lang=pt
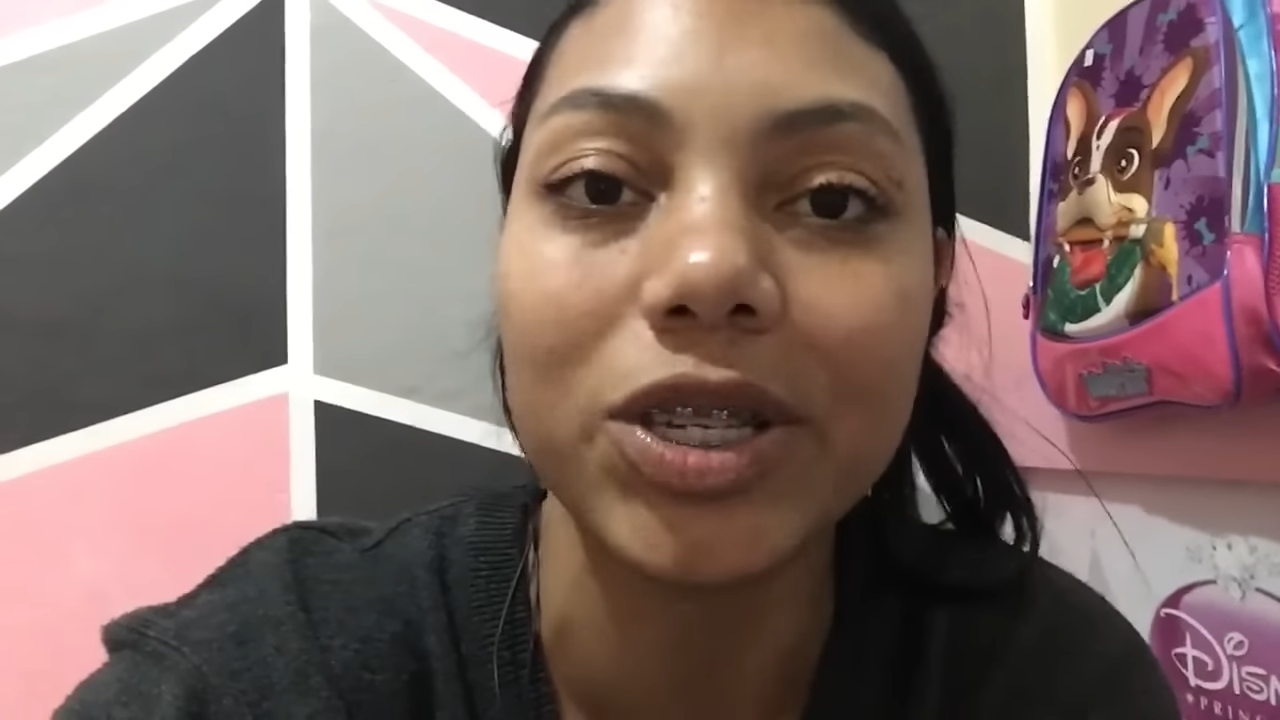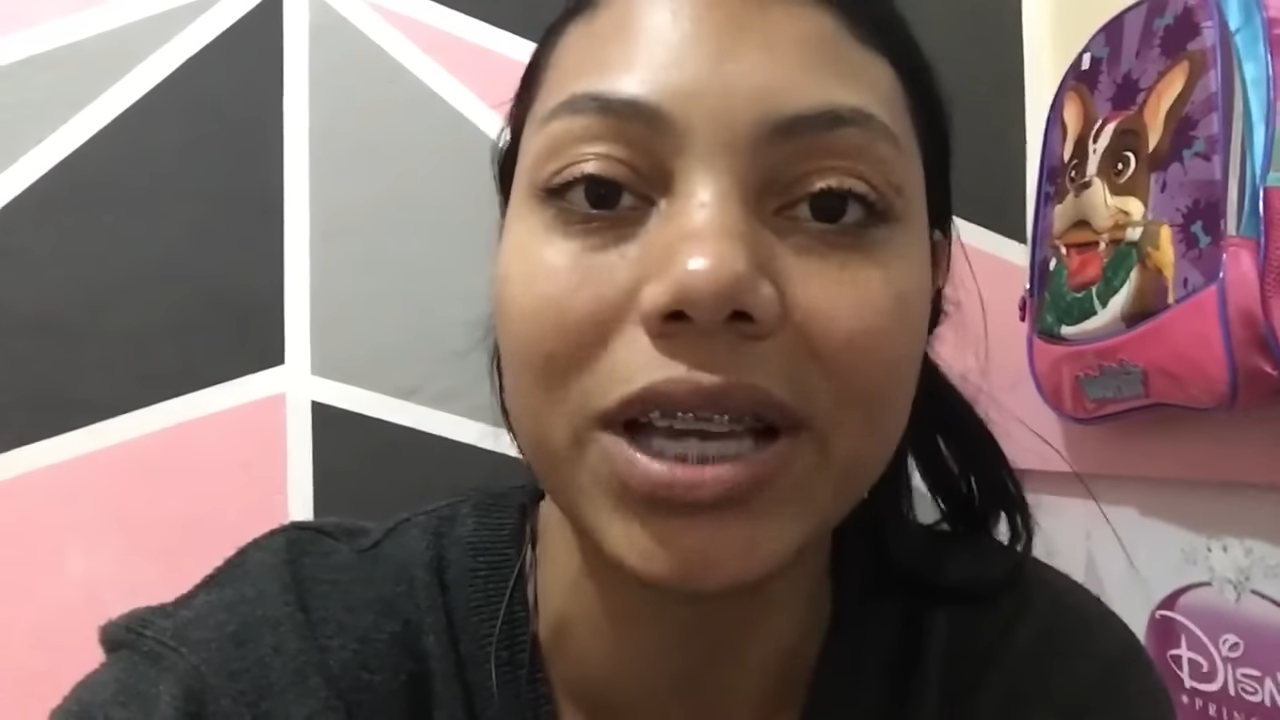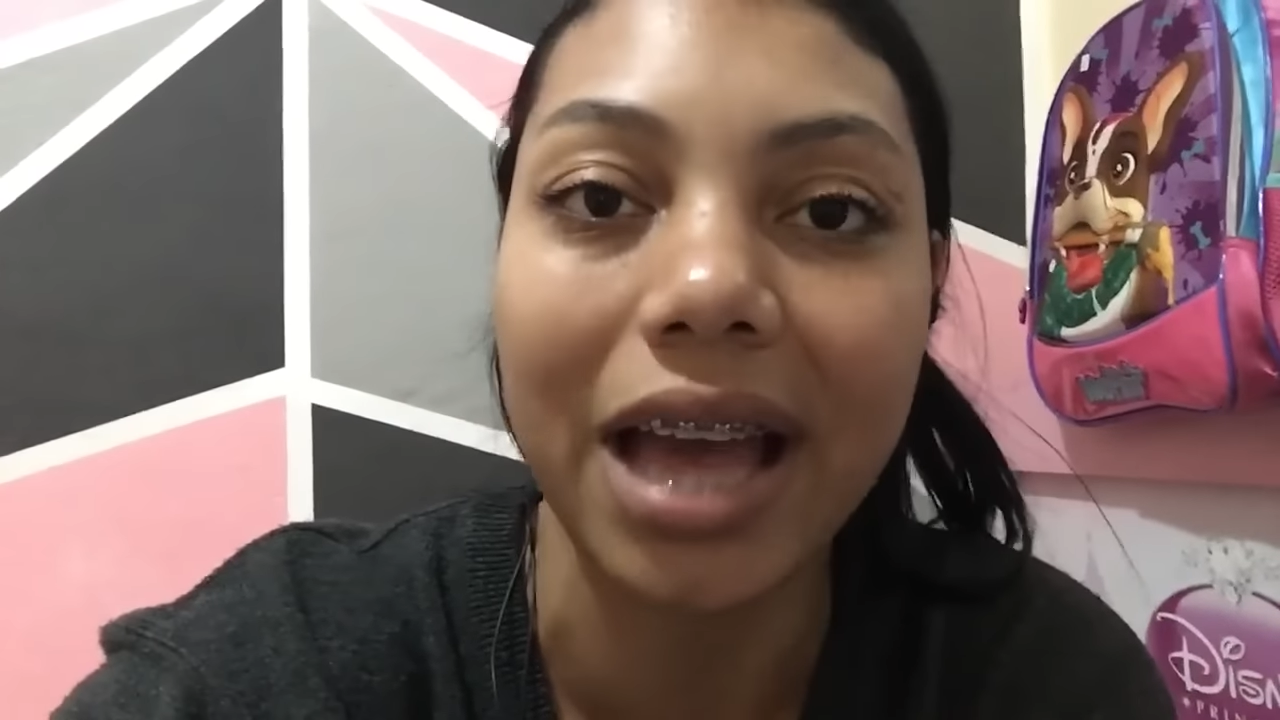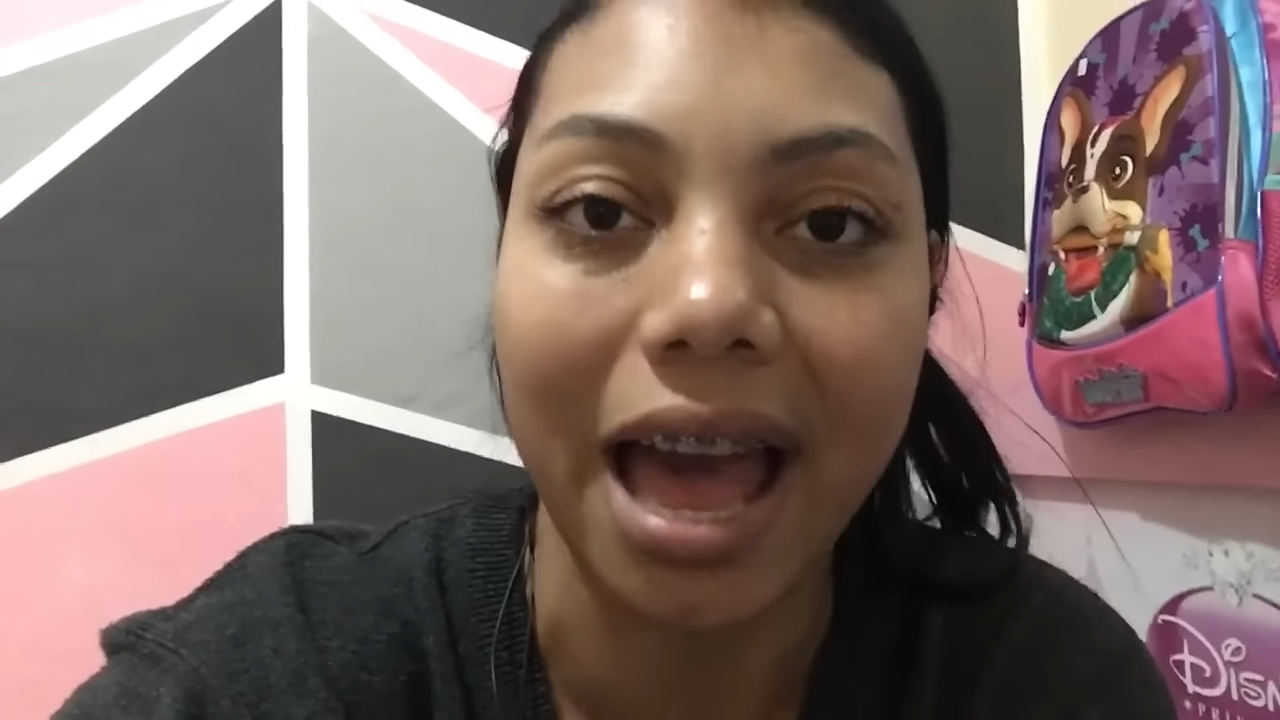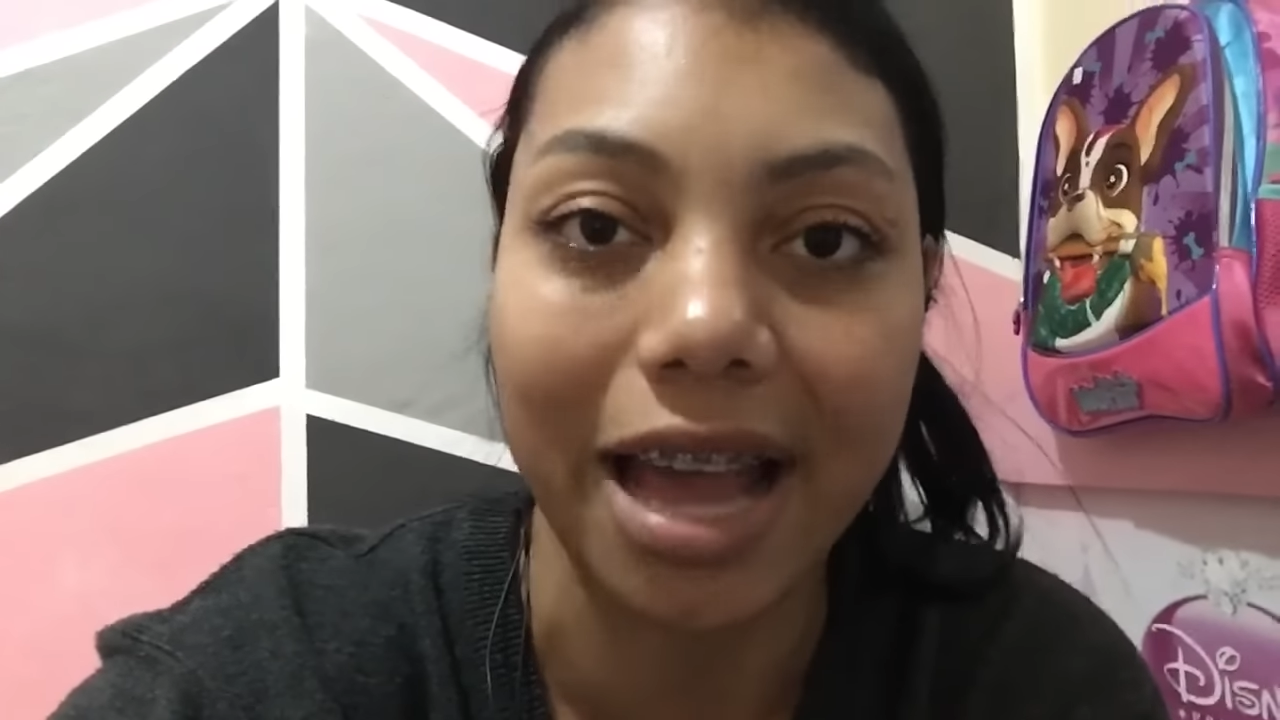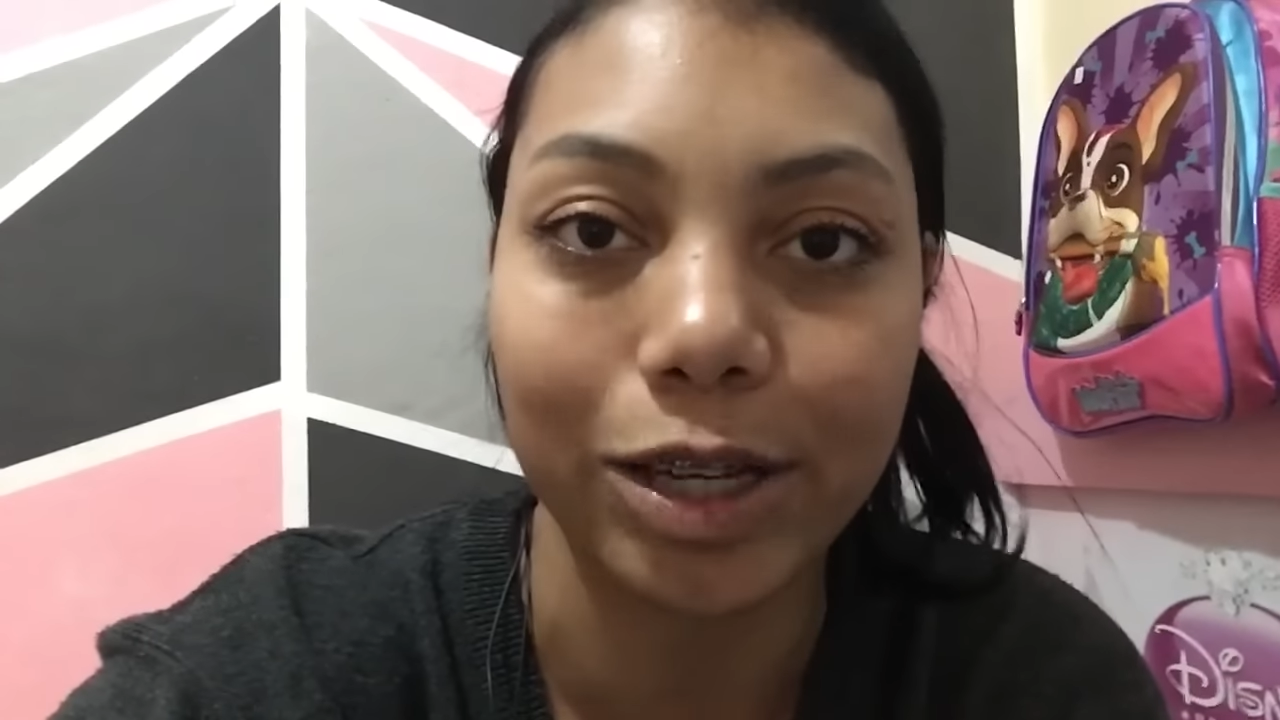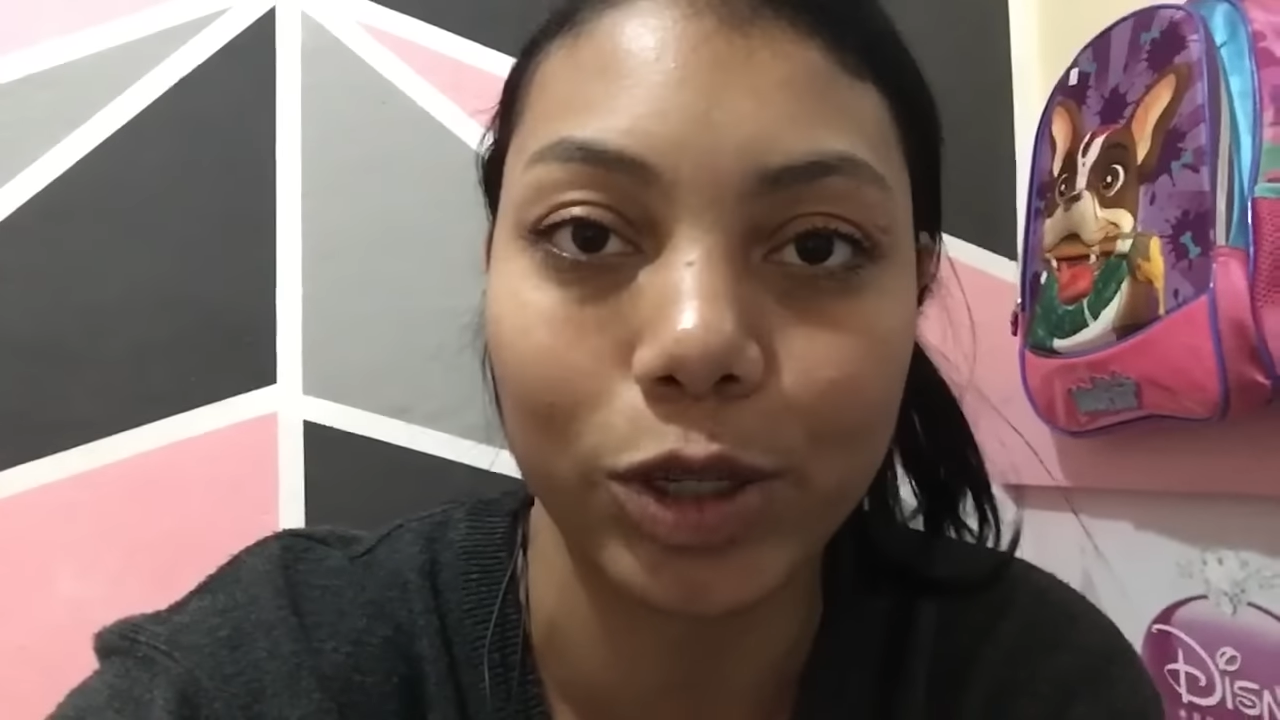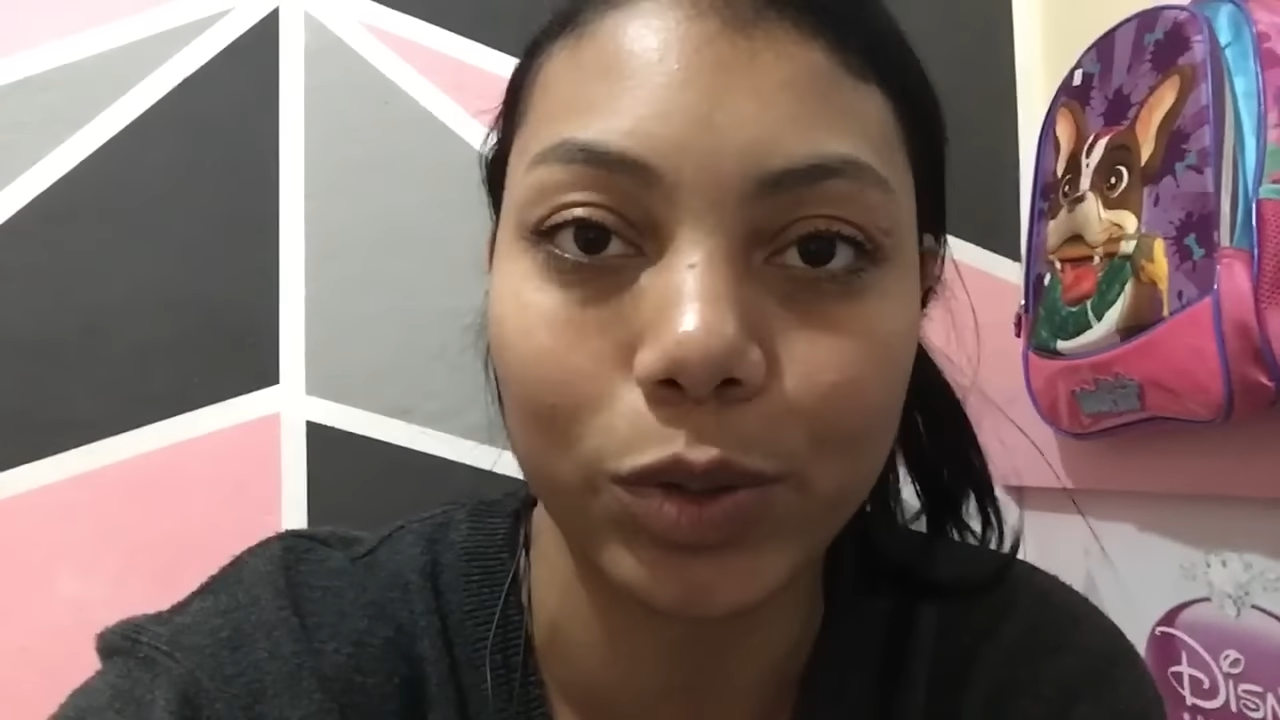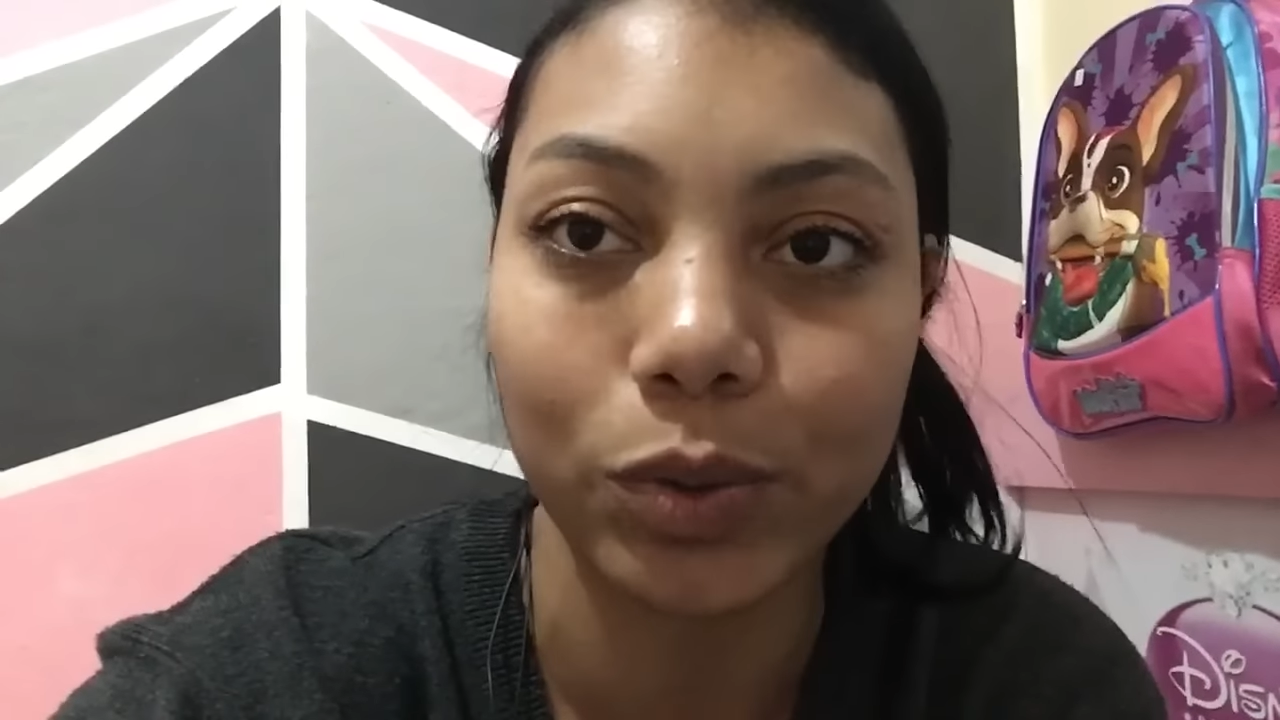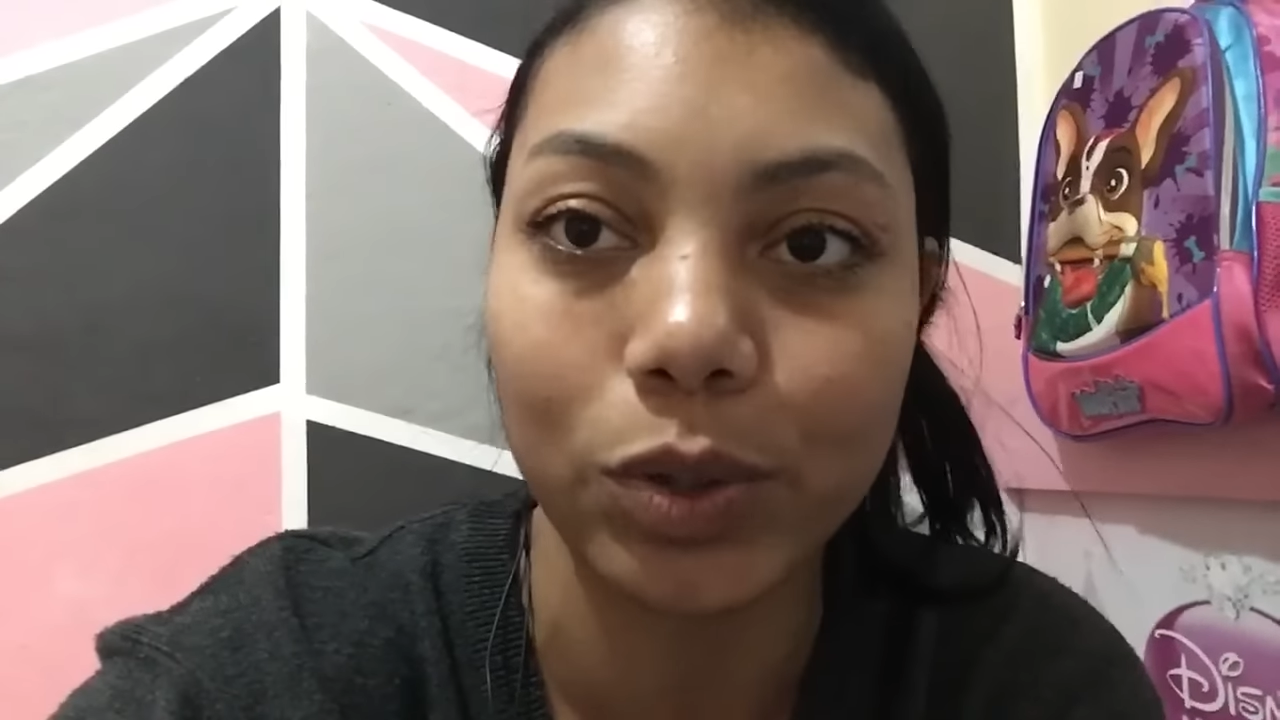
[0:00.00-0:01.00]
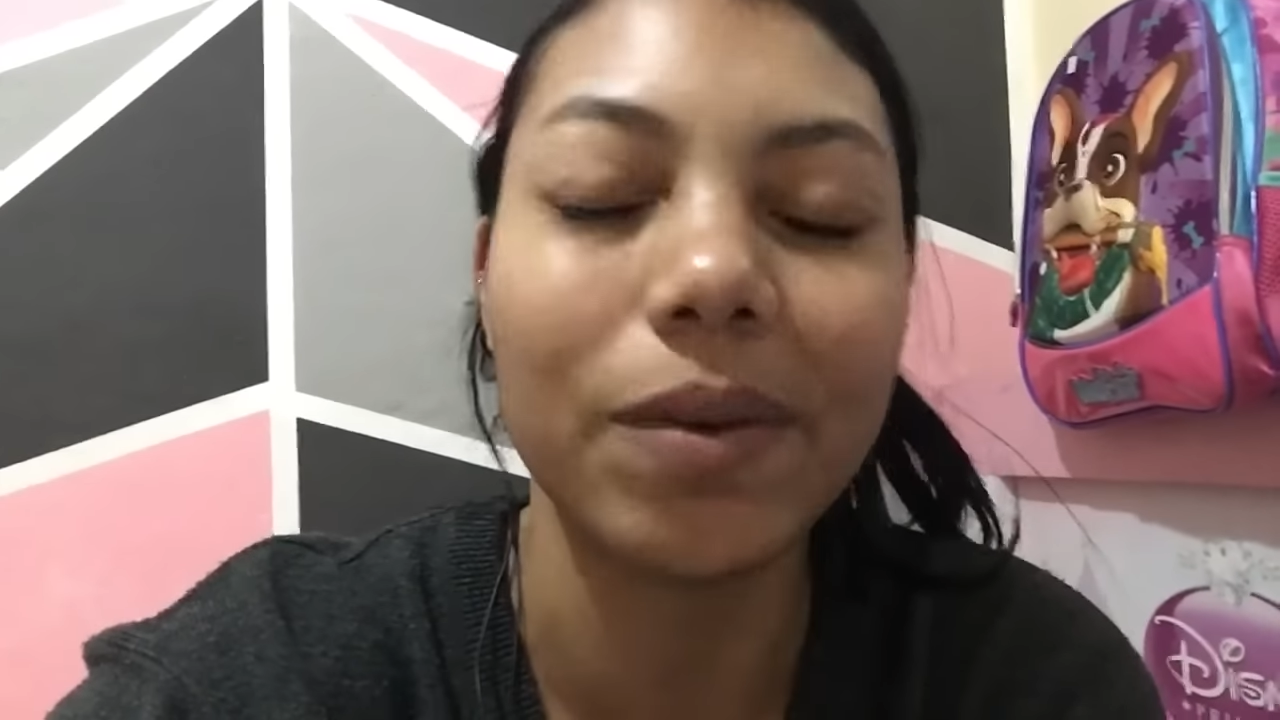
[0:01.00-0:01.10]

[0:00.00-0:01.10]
Cachos.